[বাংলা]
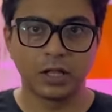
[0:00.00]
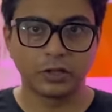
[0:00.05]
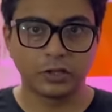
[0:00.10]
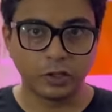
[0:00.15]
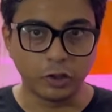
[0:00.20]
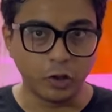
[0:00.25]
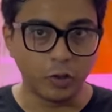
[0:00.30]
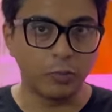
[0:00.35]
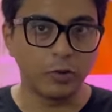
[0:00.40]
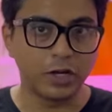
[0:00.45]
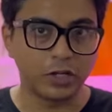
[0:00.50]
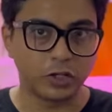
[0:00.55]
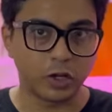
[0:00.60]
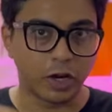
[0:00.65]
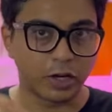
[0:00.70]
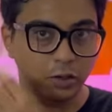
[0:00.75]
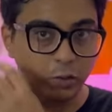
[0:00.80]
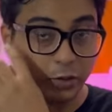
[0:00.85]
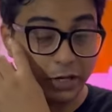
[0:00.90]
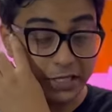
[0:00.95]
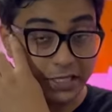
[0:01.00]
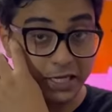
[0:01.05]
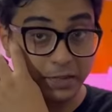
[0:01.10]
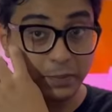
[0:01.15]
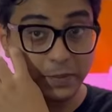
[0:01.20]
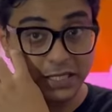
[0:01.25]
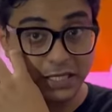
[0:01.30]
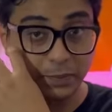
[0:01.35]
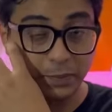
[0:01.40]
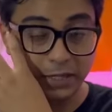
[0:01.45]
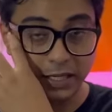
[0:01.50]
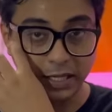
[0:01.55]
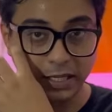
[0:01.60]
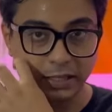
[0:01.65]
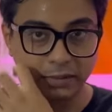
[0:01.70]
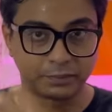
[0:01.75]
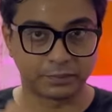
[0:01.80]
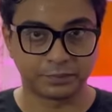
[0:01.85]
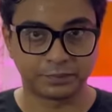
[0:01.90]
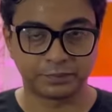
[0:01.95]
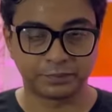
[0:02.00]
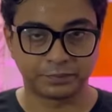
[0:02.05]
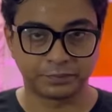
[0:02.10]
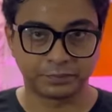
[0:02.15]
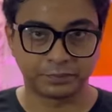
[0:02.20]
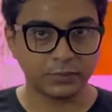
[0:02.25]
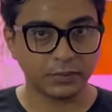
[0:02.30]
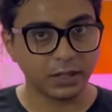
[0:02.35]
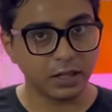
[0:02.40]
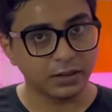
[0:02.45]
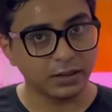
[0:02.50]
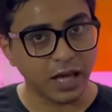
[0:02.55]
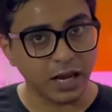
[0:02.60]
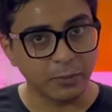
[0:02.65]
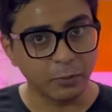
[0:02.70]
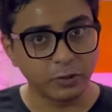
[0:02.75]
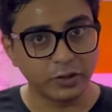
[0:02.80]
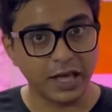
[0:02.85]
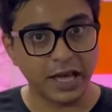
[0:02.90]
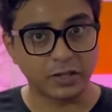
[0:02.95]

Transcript: তৃণমূলে জয়েন করেছেন বিজেপি থেকে তার মধ্যে